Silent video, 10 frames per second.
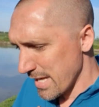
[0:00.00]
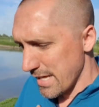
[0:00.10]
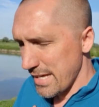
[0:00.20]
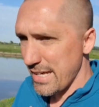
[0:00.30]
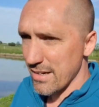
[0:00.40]

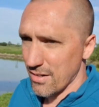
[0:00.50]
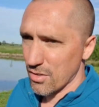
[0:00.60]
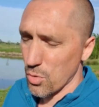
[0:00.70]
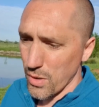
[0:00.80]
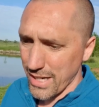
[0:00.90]
Et
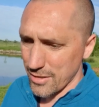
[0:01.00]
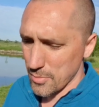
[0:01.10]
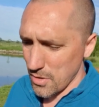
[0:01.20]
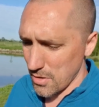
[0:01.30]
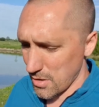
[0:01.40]

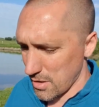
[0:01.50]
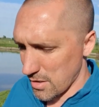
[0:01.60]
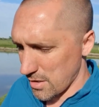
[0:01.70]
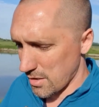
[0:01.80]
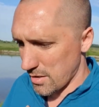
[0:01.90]
concrètement,
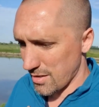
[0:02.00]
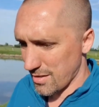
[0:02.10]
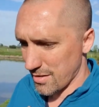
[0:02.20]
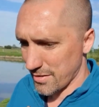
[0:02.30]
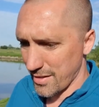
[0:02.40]

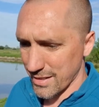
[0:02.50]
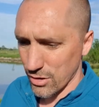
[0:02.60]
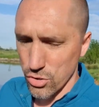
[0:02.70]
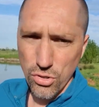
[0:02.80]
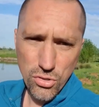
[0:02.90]
ça c'est
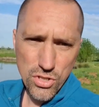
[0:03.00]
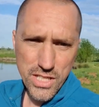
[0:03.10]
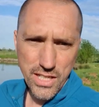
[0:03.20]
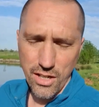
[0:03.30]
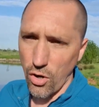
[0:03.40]
quelque chose que
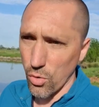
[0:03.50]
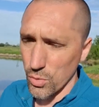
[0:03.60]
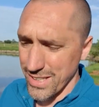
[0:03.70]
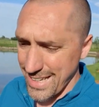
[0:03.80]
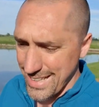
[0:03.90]
j'ai
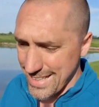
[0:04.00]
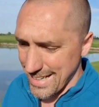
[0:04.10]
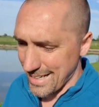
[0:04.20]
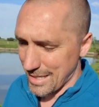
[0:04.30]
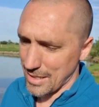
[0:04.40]
rencontré il y
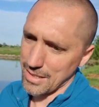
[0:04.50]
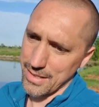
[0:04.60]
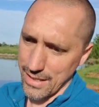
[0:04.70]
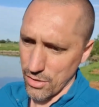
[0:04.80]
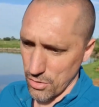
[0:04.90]
a
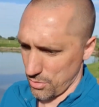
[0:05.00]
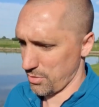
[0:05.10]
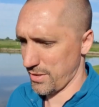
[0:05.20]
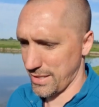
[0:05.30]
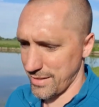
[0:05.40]

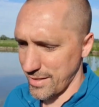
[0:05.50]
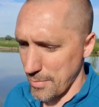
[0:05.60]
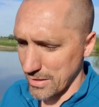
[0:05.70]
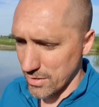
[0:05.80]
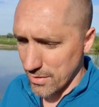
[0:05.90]
quelques années de ça
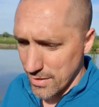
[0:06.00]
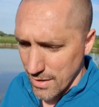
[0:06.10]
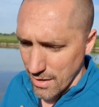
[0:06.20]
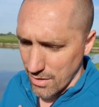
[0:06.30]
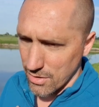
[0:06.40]
maintenant,
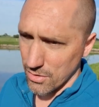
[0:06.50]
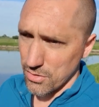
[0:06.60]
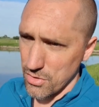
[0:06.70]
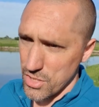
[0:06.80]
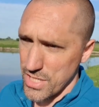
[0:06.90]
euh,
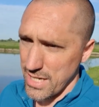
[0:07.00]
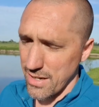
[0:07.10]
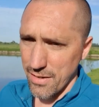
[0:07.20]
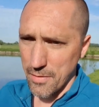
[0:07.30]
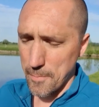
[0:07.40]
quand
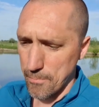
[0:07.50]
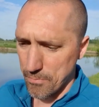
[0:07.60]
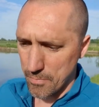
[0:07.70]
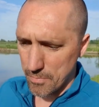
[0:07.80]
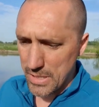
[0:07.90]
j'ai euh,
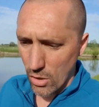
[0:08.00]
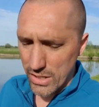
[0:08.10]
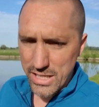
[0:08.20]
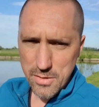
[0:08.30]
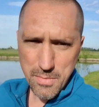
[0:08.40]
mis en
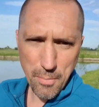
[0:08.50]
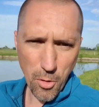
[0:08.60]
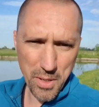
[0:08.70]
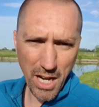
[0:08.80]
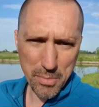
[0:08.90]
ligne ma
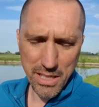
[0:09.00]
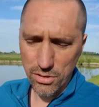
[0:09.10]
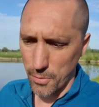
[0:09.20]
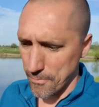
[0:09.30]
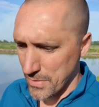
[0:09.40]
première
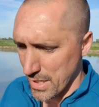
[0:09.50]
application.